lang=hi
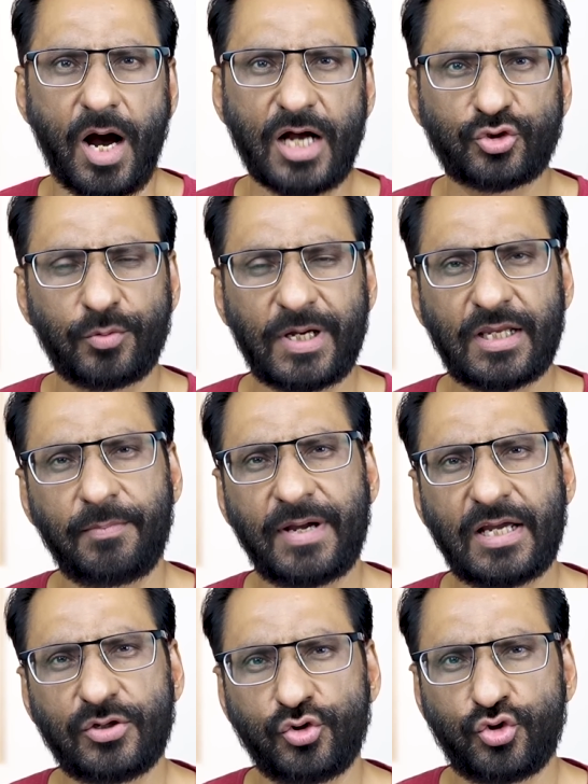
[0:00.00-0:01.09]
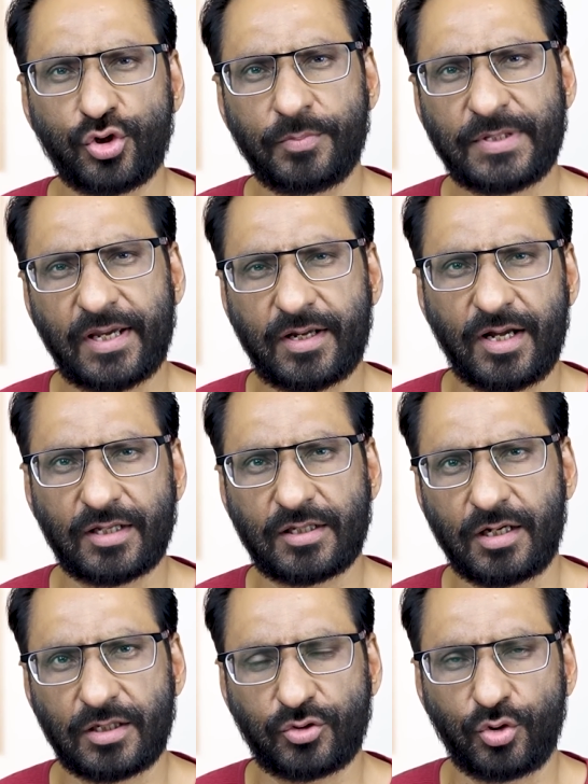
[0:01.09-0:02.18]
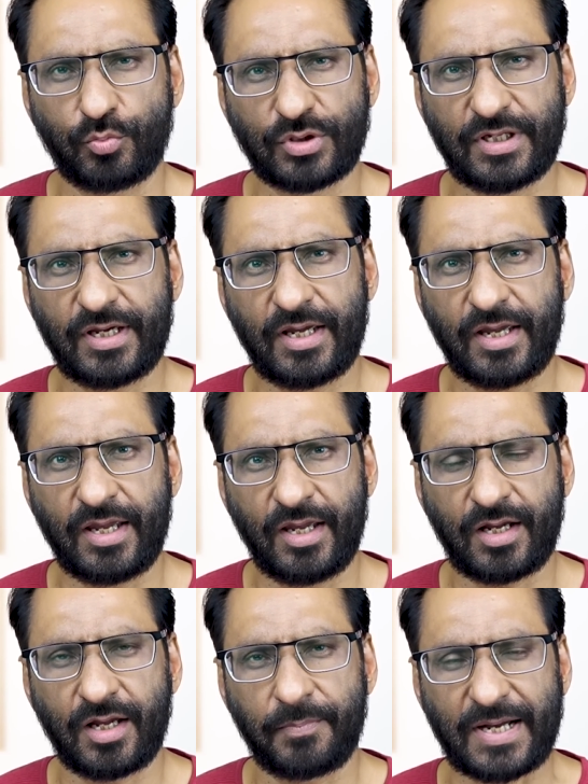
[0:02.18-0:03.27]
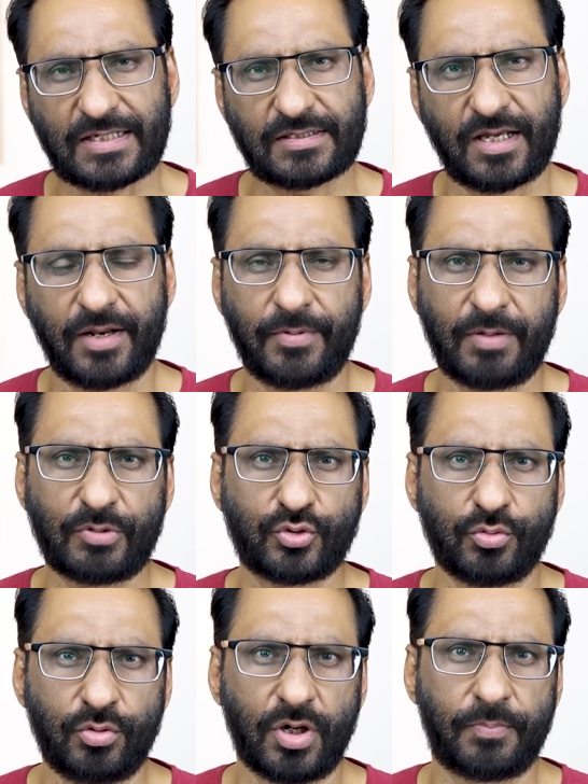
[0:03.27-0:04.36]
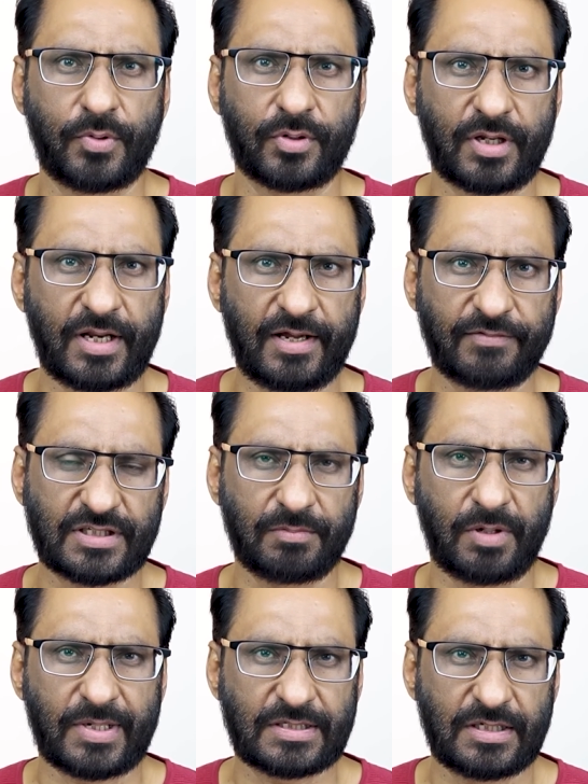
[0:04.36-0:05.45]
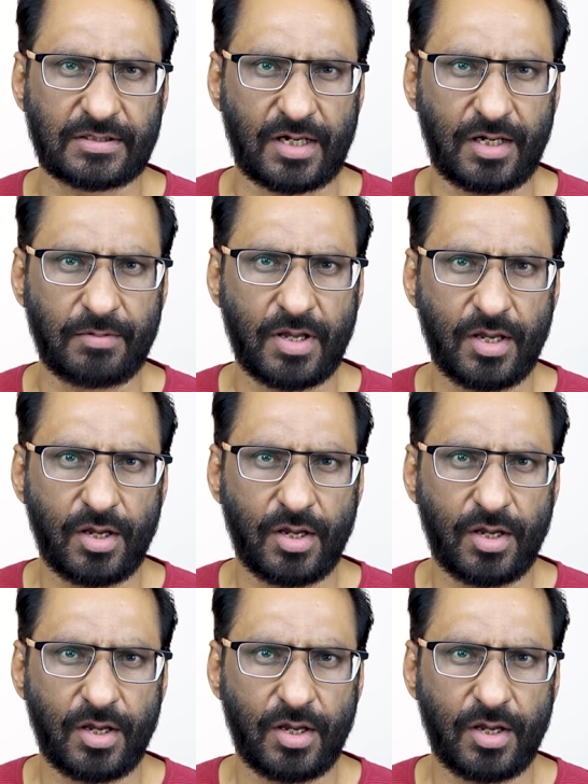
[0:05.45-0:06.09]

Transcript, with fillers: आज सुबह जब मैं यूट्यूब देख रहा था तो मुझे एक पाकिस्तान के बड़े मशहूर रिपोर्टर हैं वसीम अब्बासी साहब